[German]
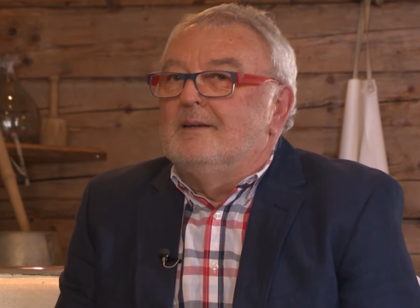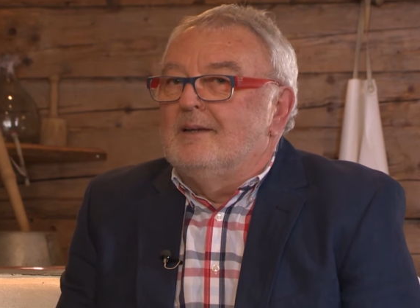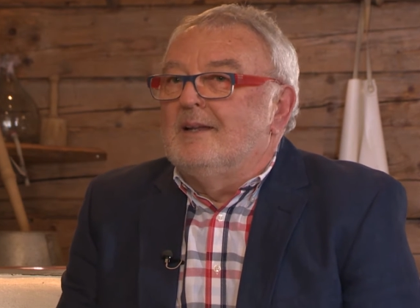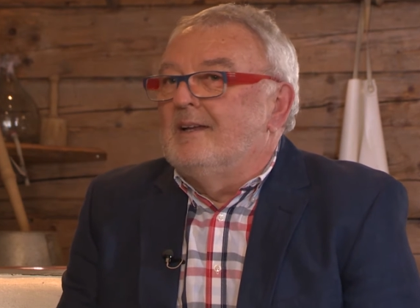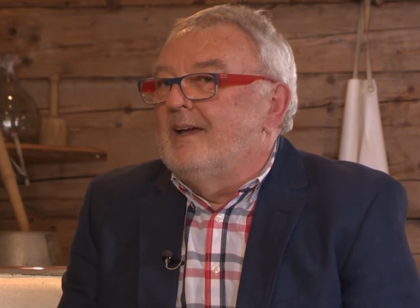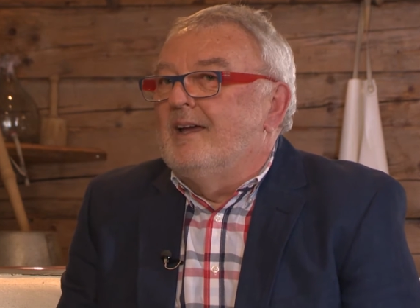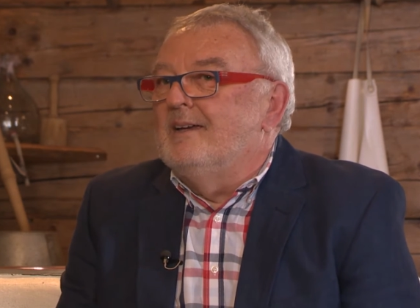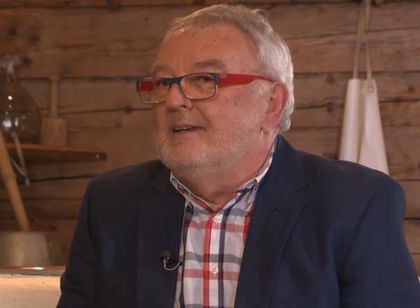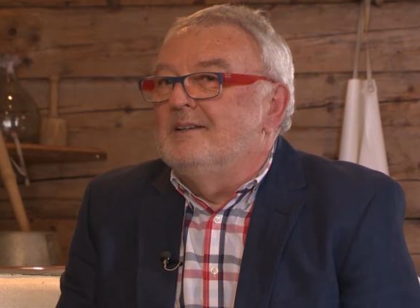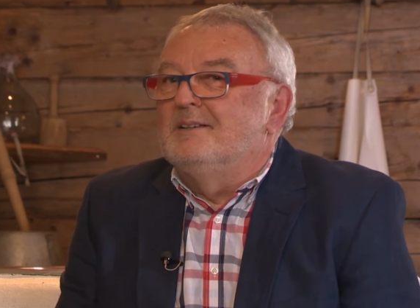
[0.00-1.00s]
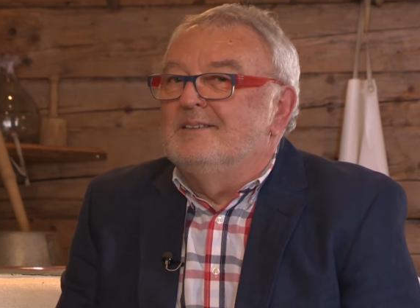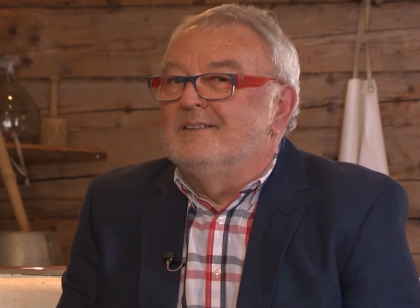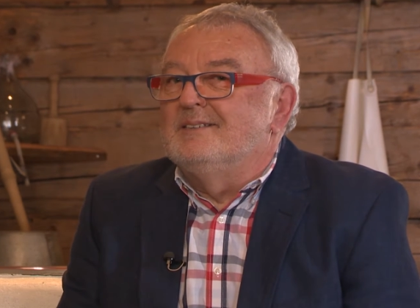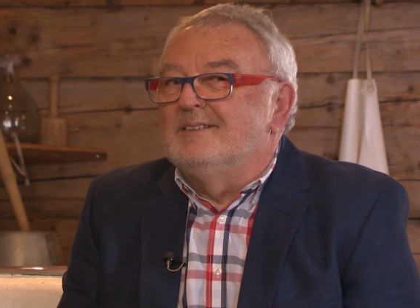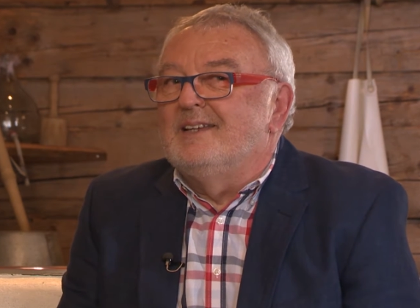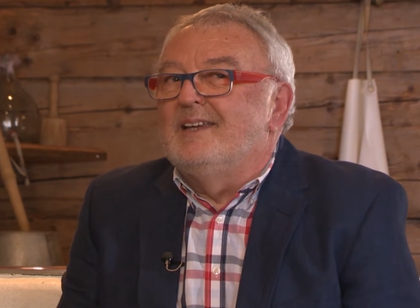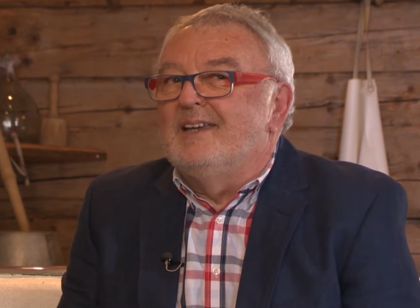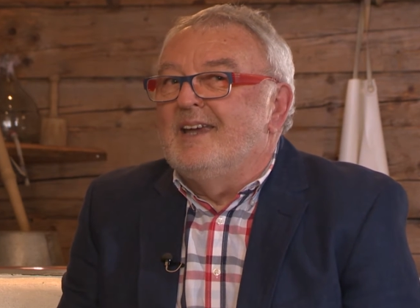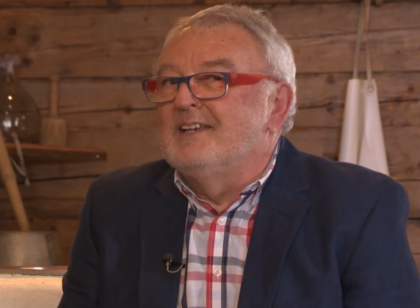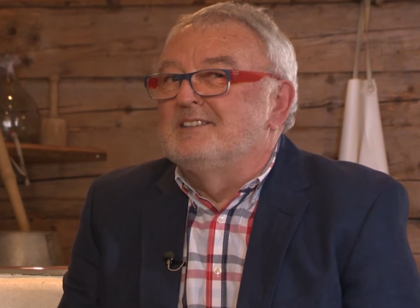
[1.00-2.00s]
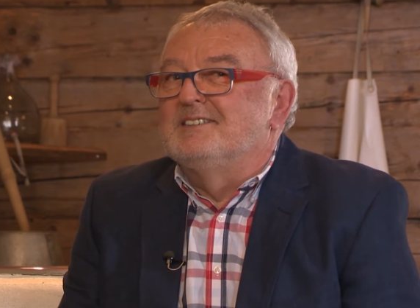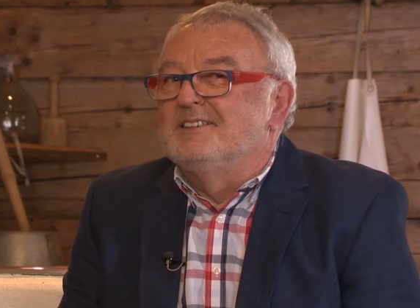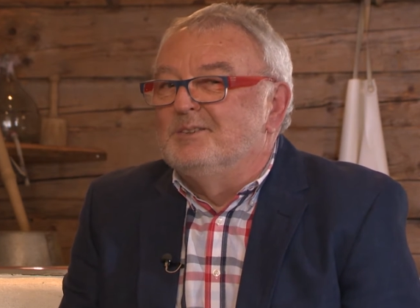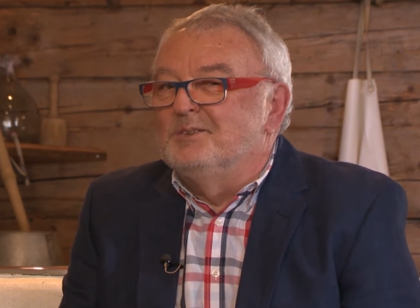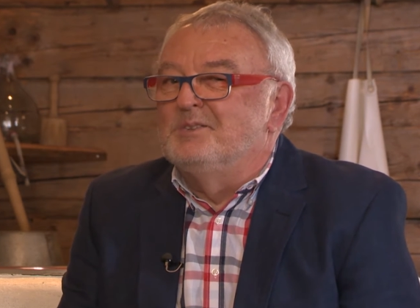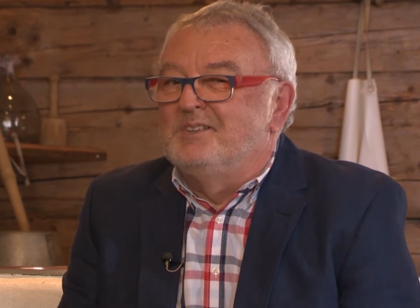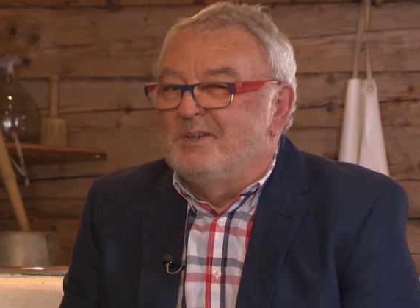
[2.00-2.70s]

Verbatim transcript: einer Reihe Ex- und